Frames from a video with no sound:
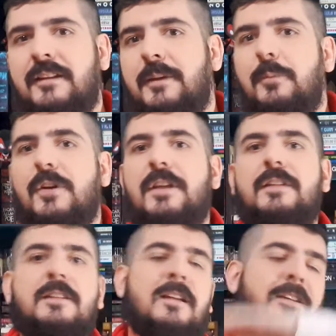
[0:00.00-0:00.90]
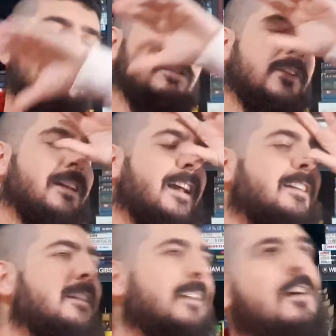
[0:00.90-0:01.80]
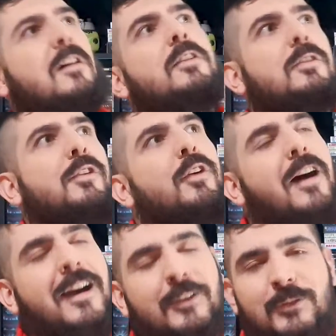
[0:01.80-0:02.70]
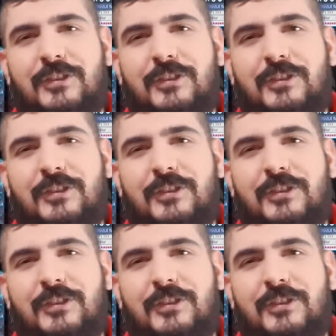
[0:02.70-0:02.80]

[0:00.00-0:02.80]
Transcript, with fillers: Depois a gente vai dar tão atordoado